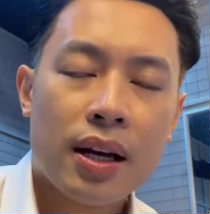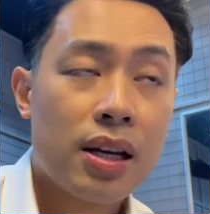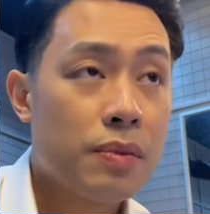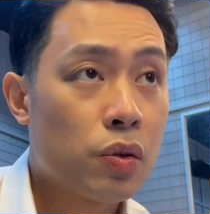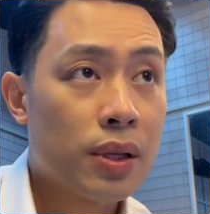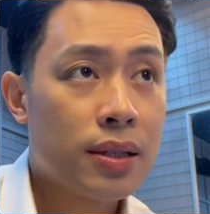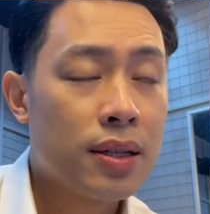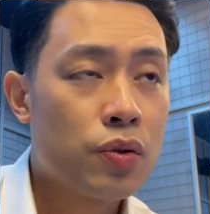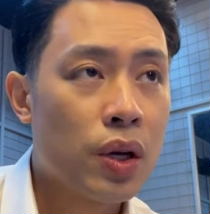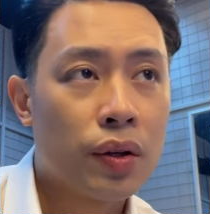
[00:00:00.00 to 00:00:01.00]
khi mà chúng ta
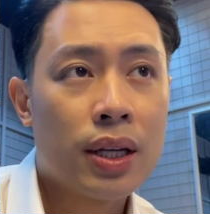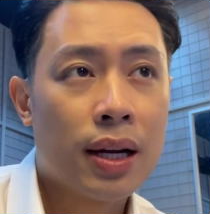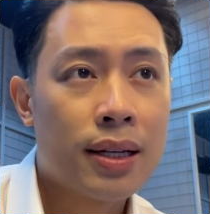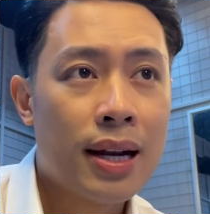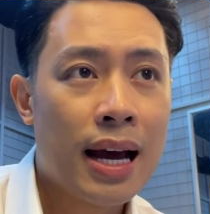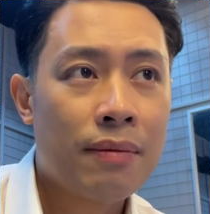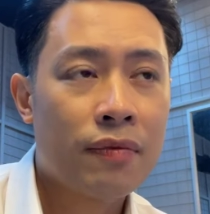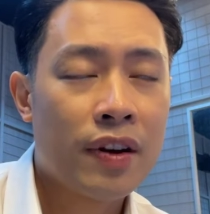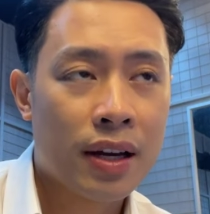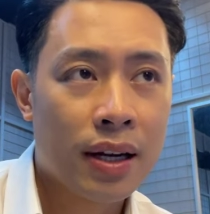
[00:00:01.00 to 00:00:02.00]
di chuyển có thể là đi
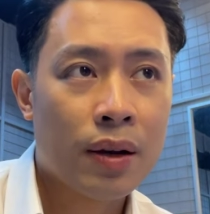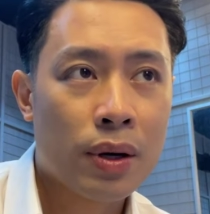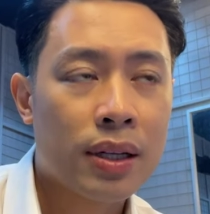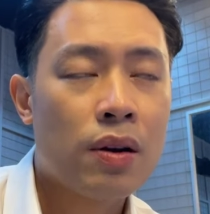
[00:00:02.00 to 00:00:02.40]
làm về này hoặc